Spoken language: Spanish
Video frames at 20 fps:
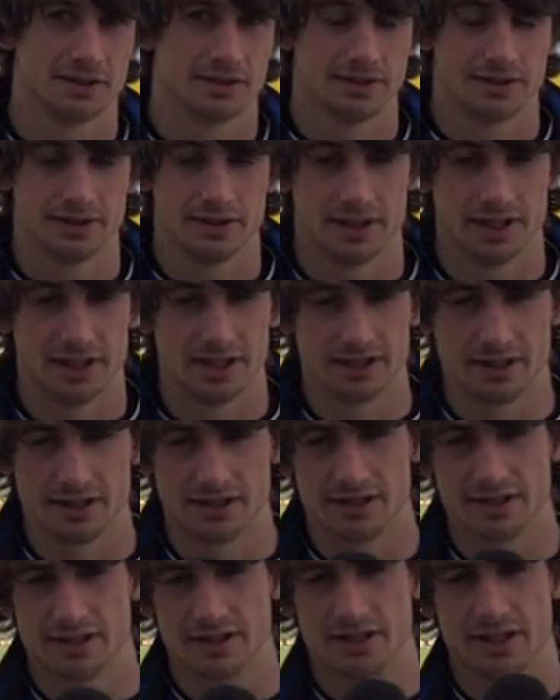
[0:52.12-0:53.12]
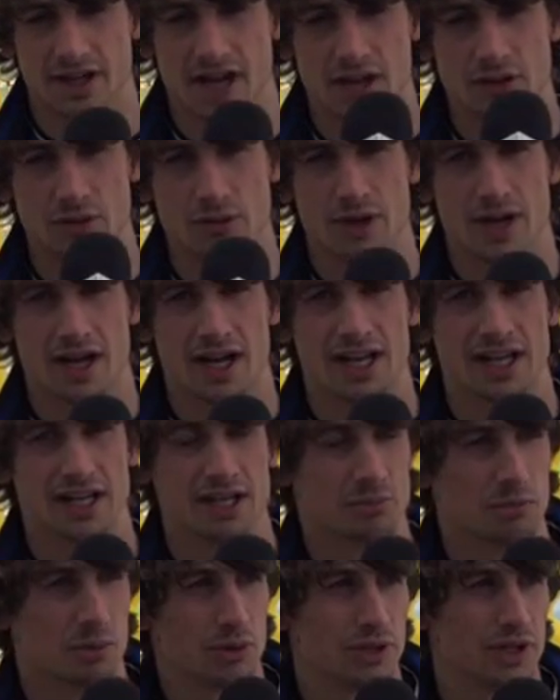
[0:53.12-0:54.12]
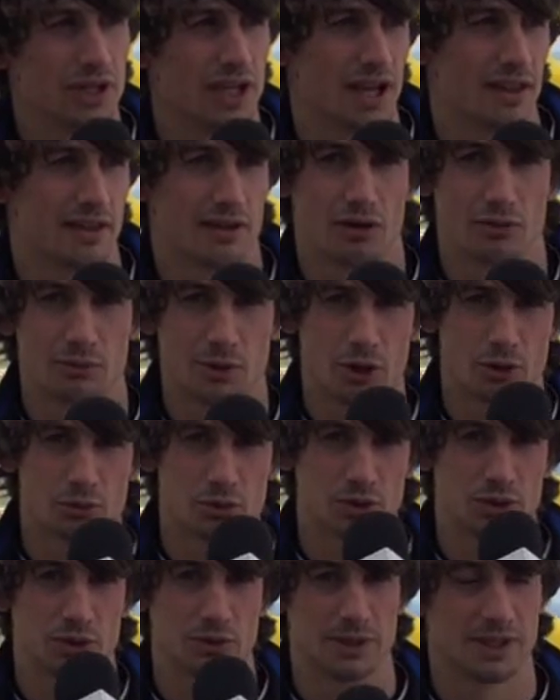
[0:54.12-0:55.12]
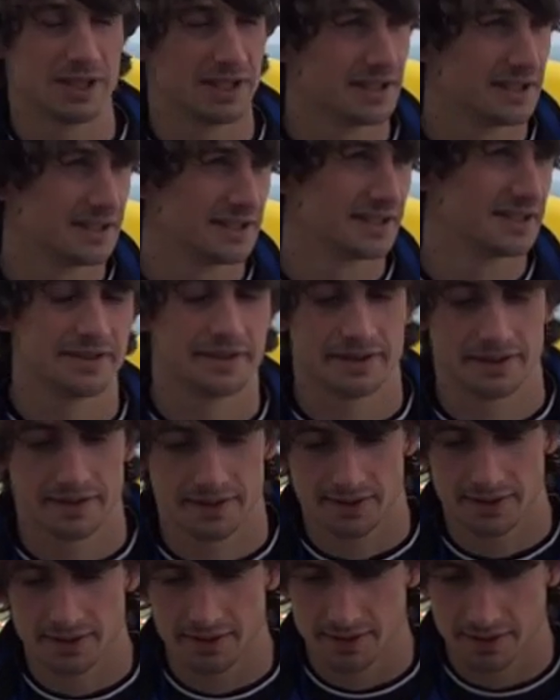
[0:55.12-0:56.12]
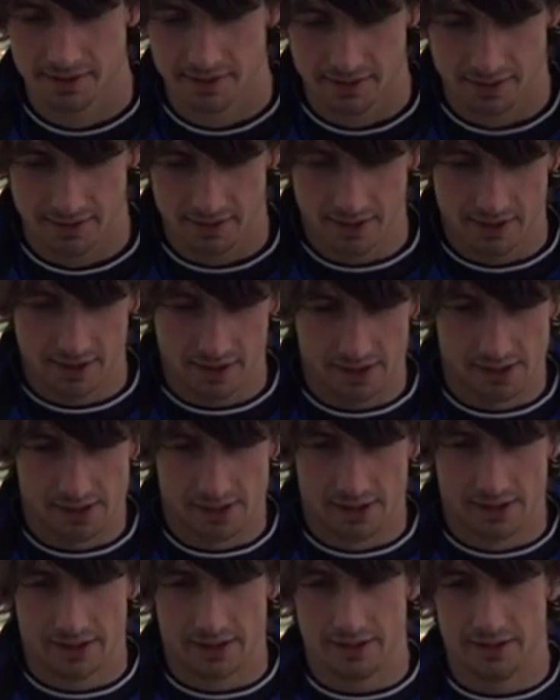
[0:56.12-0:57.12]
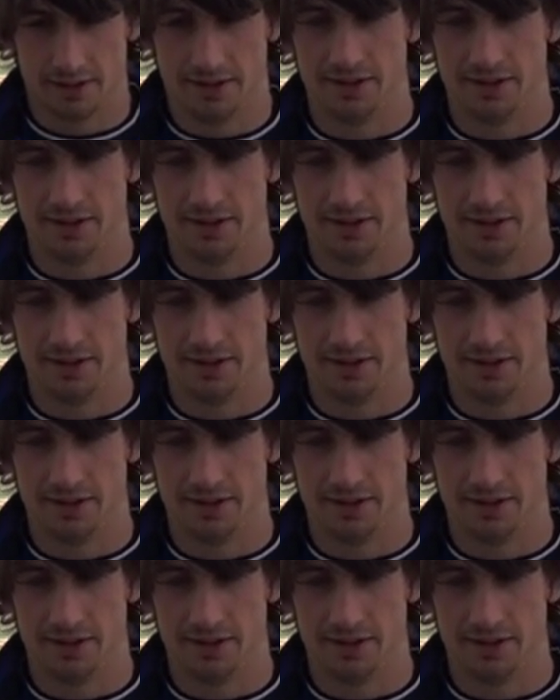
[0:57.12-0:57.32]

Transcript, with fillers: terreno juego? En ayudar al equipo y hacer lo mejor posible. ¿Tienes alguna manía o alguna superstición?